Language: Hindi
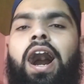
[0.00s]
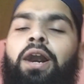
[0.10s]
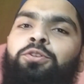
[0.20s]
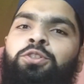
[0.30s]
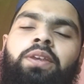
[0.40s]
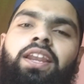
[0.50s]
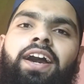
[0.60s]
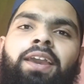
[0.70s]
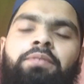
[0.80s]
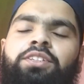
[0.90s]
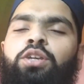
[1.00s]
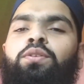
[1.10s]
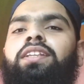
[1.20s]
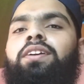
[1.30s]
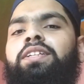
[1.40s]

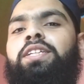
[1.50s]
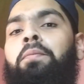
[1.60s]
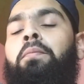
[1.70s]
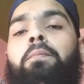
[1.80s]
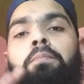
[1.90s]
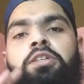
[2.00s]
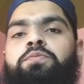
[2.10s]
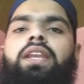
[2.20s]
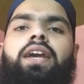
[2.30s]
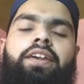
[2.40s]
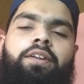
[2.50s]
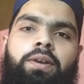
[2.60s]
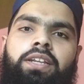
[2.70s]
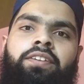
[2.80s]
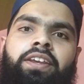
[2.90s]
आउज़बिल्लाशैदानरजीम
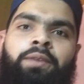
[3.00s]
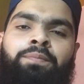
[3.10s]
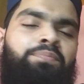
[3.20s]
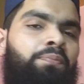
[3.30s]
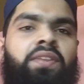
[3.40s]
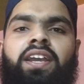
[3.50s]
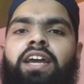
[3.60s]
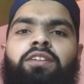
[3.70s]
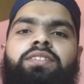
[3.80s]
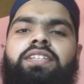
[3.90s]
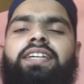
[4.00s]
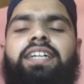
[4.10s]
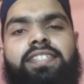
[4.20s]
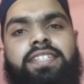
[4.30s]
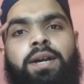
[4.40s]
बिसमीम हेलो जी
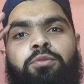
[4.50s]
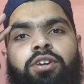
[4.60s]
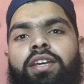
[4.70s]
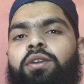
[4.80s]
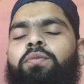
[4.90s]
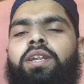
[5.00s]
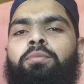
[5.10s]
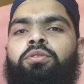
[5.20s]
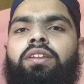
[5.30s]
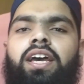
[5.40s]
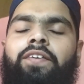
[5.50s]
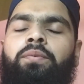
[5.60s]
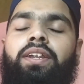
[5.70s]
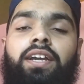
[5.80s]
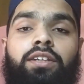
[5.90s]
अस्सलाम वालेकुम वरहमतुल्लाहि
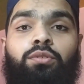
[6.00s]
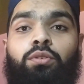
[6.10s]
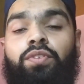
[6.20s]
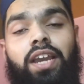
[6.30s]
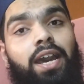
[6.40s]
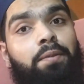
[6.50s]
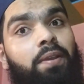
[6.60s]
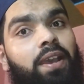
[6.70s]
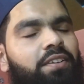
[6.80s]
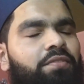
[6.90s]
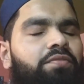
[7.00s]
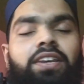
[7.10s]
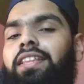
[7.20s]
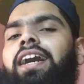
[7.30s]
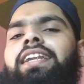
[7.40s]
वबरकातुहू वी आर बैक
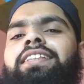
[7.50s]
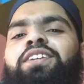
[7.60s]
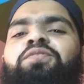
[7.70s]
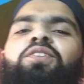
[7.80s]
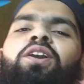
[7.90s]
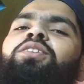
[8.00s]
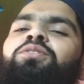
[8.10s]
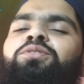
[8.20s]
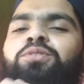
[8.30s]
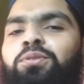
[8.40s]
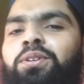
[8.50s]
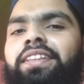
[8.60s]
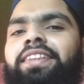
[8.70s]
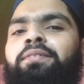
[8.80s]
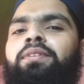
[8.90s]
विद अनदर व्लॉग तो शुरू
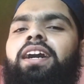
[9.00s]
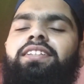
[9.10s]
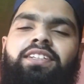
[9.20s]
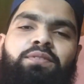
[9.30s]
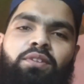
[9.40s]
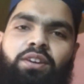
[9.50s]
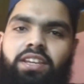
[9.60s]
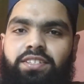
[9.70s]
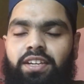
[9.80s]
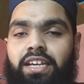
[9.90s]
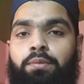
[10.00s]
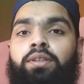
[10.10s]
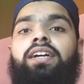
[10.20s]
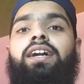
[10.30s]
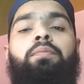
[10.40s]
करते हैं अपना आज का ये ब्लॉग यहीं से अगर
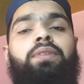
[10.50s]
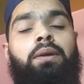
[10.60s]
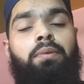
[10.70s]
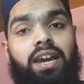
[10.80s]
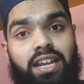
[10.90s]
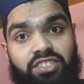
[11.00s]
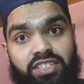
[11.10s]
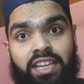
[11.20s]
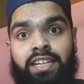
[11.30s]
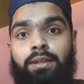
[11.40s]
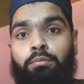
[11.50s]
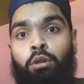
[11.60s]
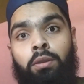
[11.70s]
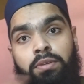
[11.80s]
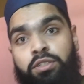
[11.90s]
अभी तक आपने हमारा चैनल
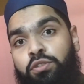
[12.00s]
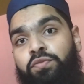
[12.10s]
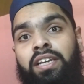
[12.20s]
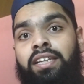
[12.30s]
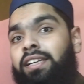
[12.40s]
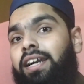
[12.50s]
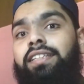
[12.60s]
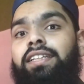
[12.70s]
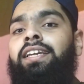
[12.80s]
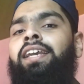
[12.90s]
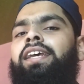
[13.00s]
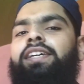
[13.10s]
मोहम्मद सुफियान कादरी